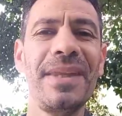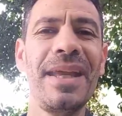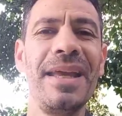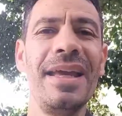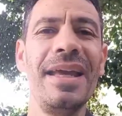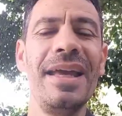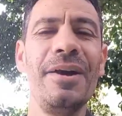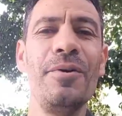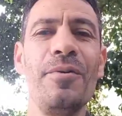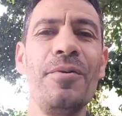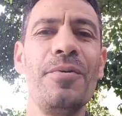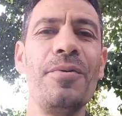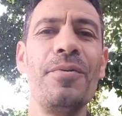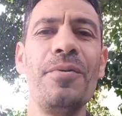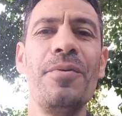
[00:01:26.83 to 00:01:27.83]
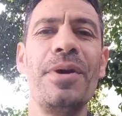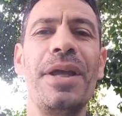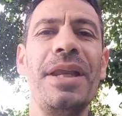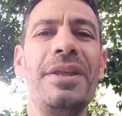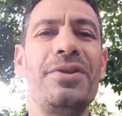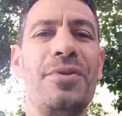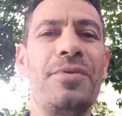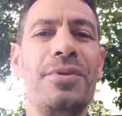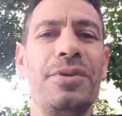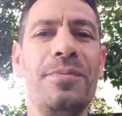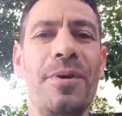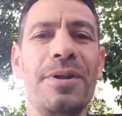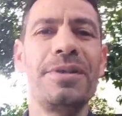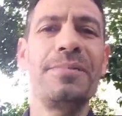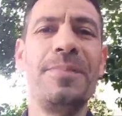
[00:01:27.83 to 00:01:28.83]
É, o, o, crítico, de
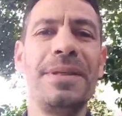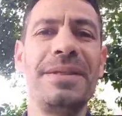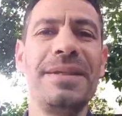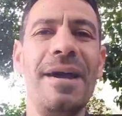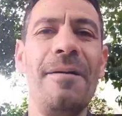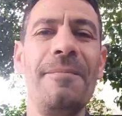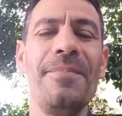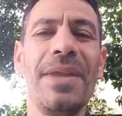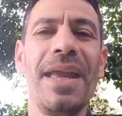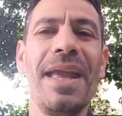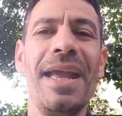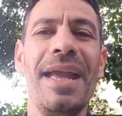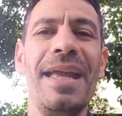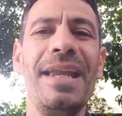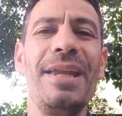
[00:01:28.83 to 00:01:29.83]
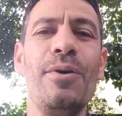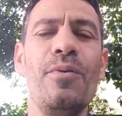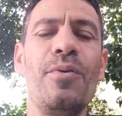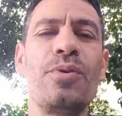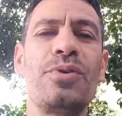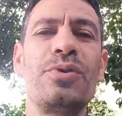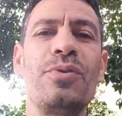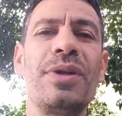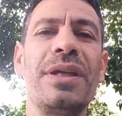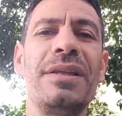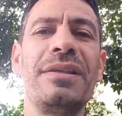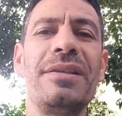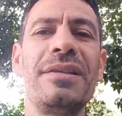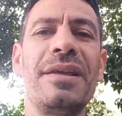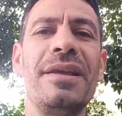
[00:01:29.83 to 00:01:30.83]
modo especial, ele não gostou que,
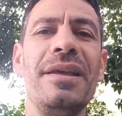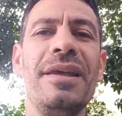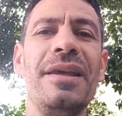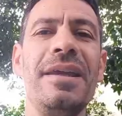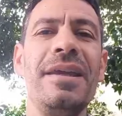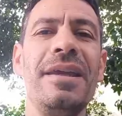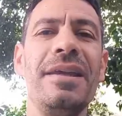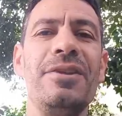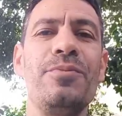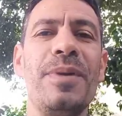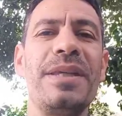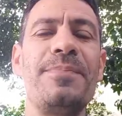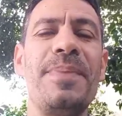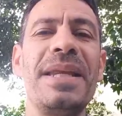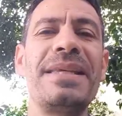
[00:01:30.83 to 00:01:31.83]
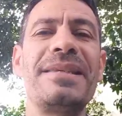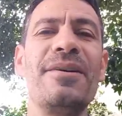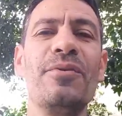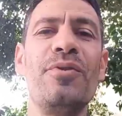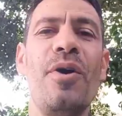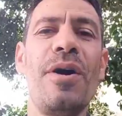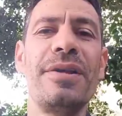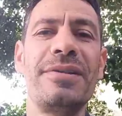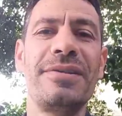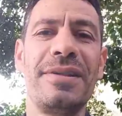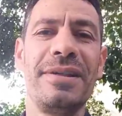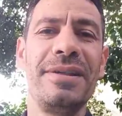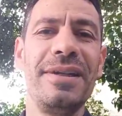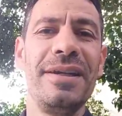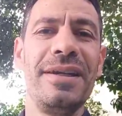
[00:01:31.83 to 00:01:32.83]
que de uma expressão nossa
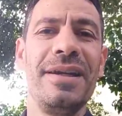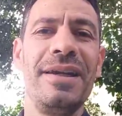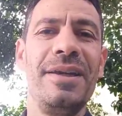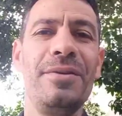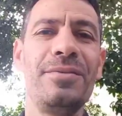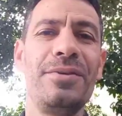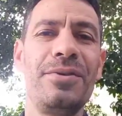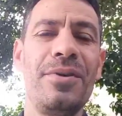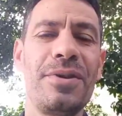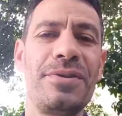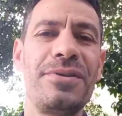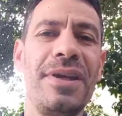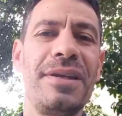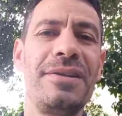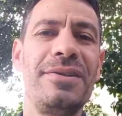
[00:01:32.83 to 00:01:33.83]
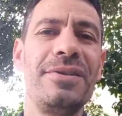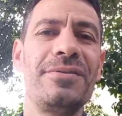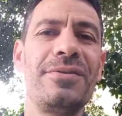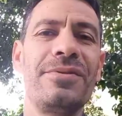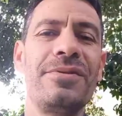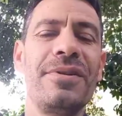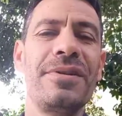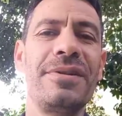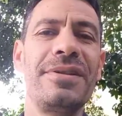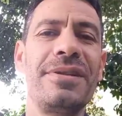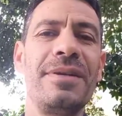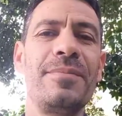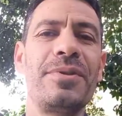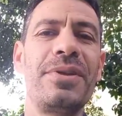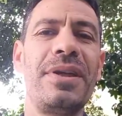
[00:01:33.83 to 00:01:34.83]
em um de nossos artigos, onde nós
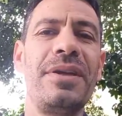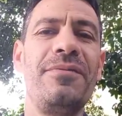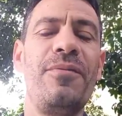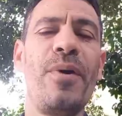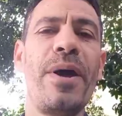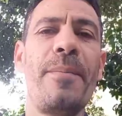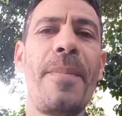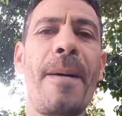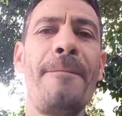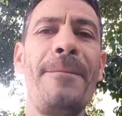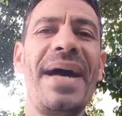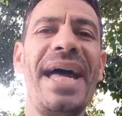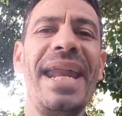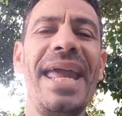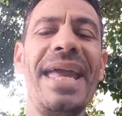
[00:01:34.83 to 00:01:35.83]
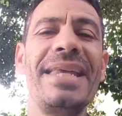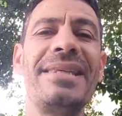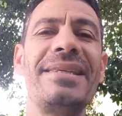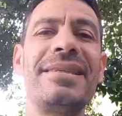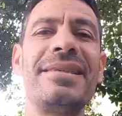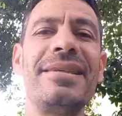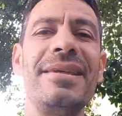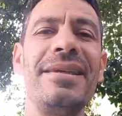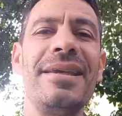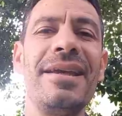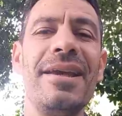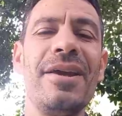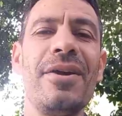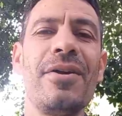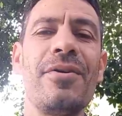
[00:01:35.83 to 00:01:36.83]
dizemos que Feuerbach parece
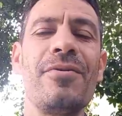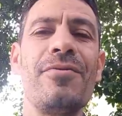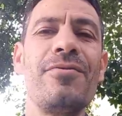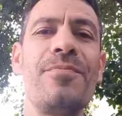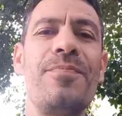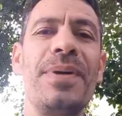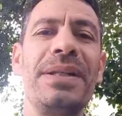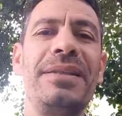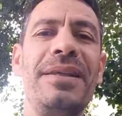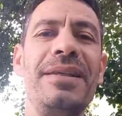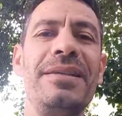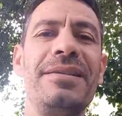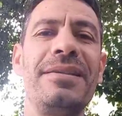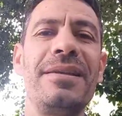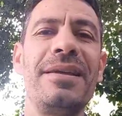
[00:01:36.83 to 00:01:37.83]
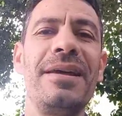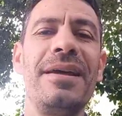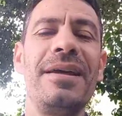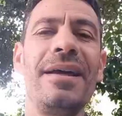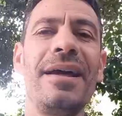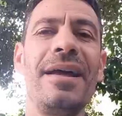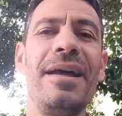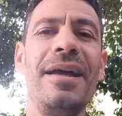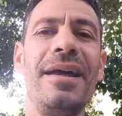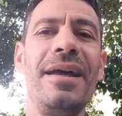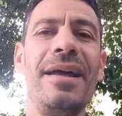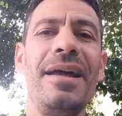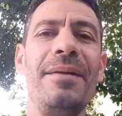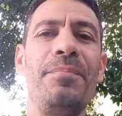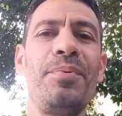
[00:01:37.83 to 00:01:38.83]
um panteísta
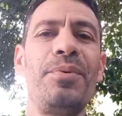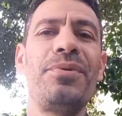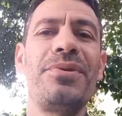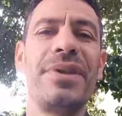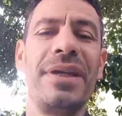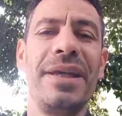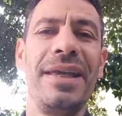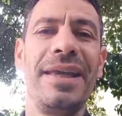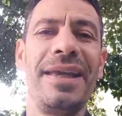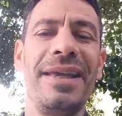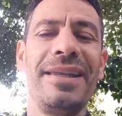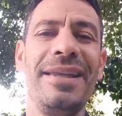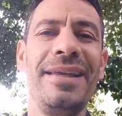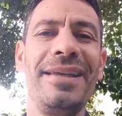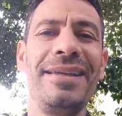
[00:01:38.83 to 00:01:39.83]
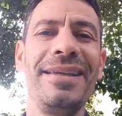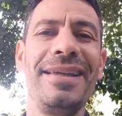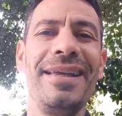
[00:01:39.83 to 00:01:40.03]
é, puro sangue. Né?